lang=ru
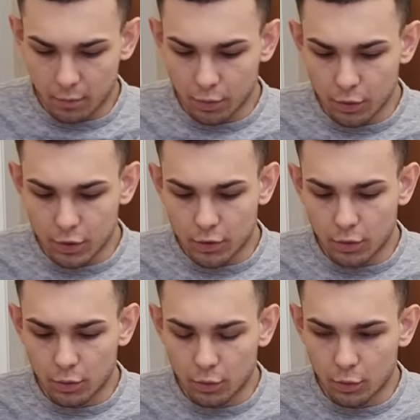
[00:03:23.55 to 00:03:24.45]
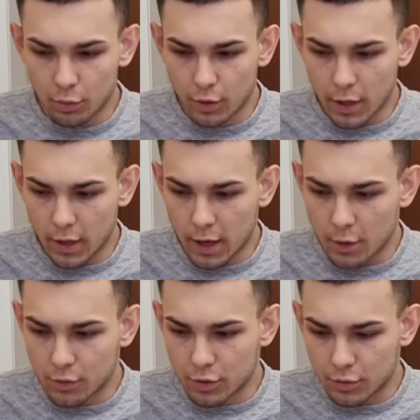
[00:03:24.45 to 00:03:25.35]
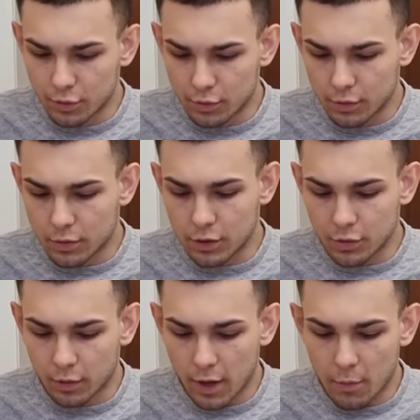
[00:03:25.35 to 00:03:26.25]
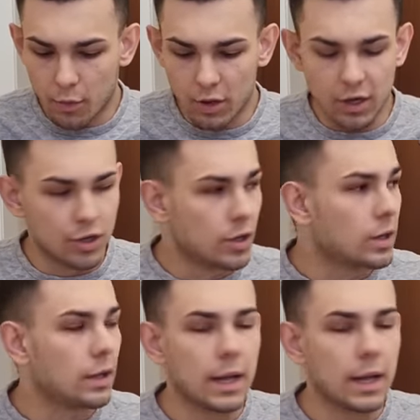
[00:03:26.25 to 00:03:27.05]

по структуре она уже чувствуется, что она более жирная.